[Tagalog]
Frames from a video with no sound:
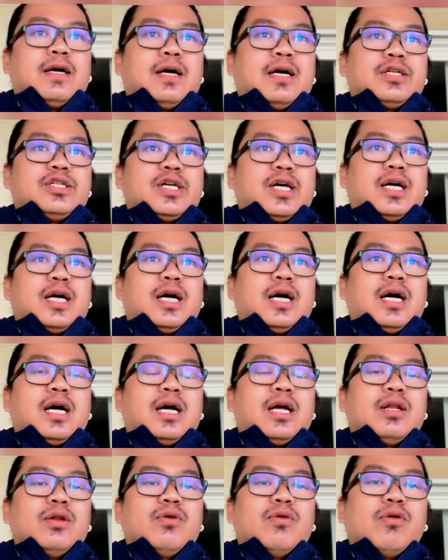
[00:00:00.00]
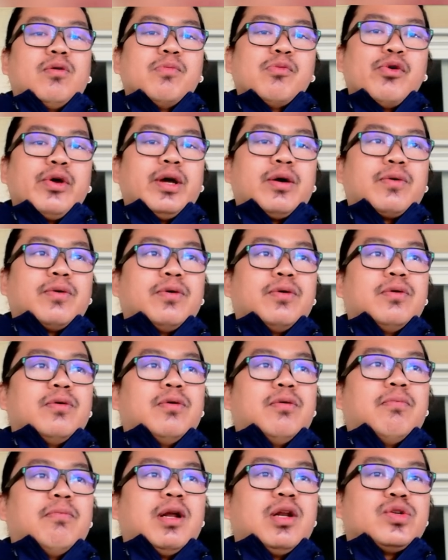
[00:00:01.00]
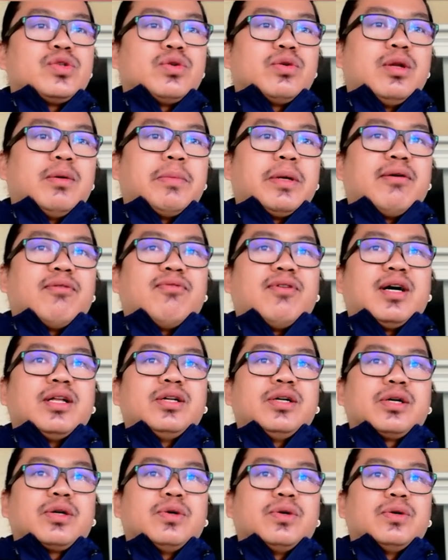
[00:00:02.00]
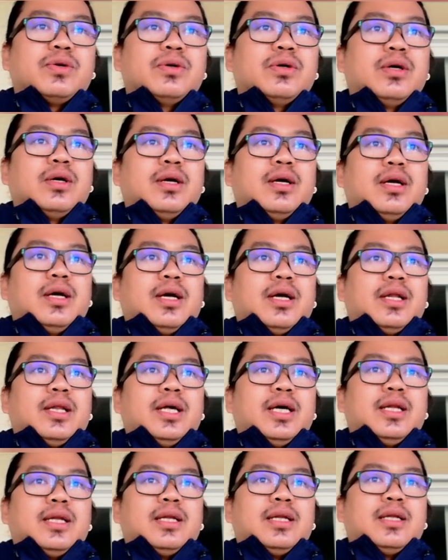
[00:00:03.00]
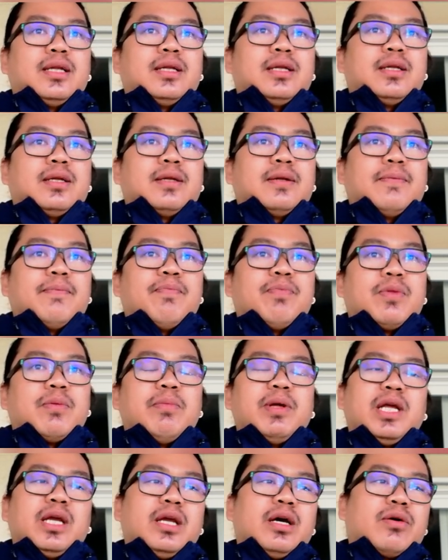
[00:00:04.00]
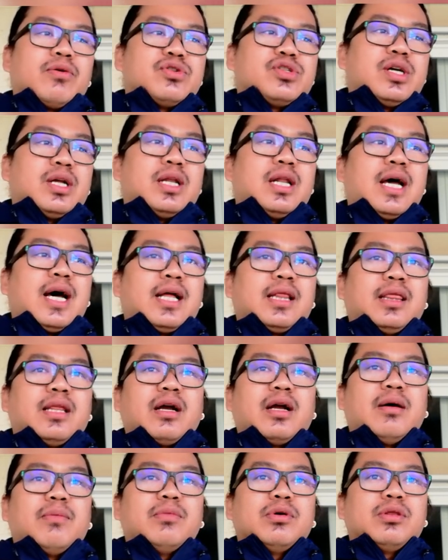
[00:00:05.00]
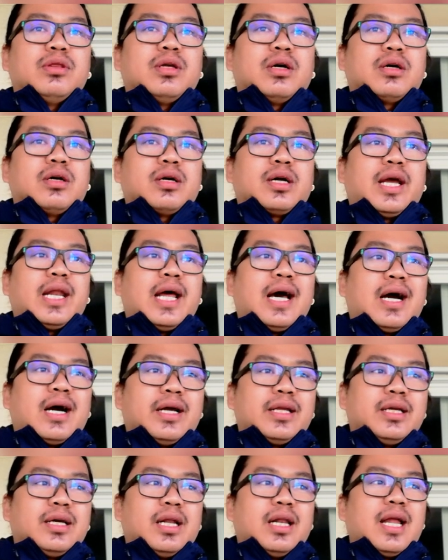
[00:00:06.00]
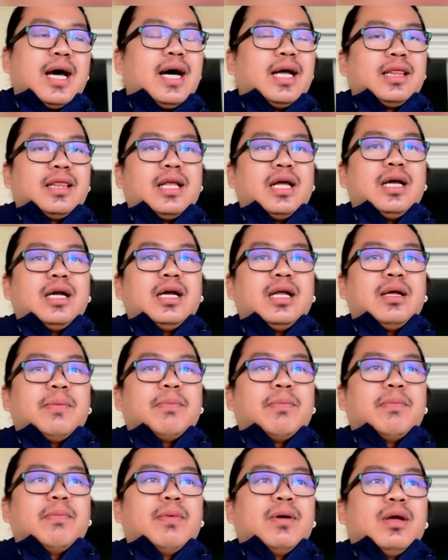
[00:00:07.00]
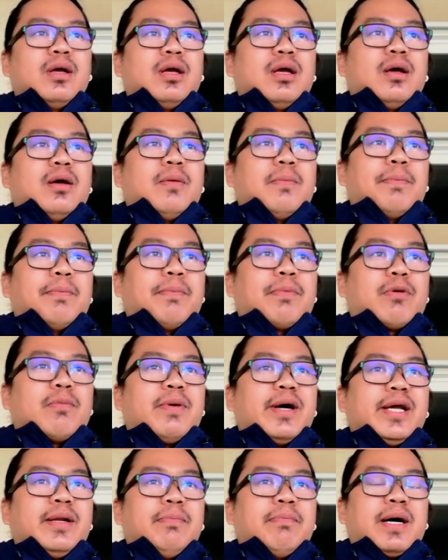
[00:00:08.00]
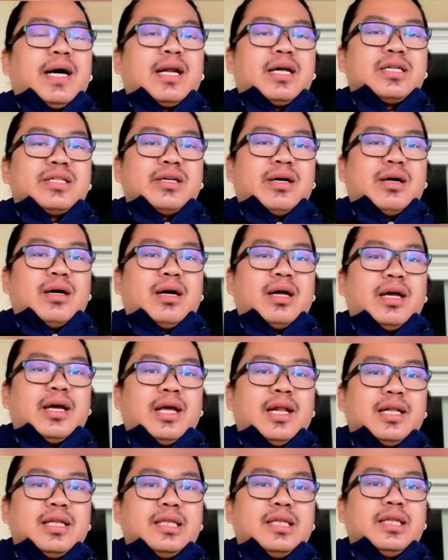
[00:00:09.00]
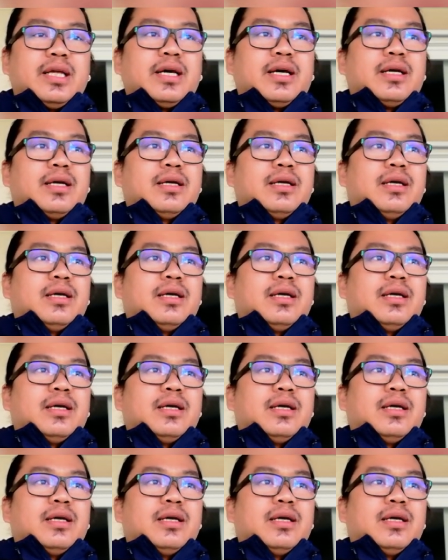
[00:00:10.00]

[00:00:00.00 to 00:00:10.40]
At saka nung umuwi ako, malusog naman ang father ko. Then binigyan ko siya lahat ng gamot ng kailangan niya. Lahat talaga na provide para sa health niya.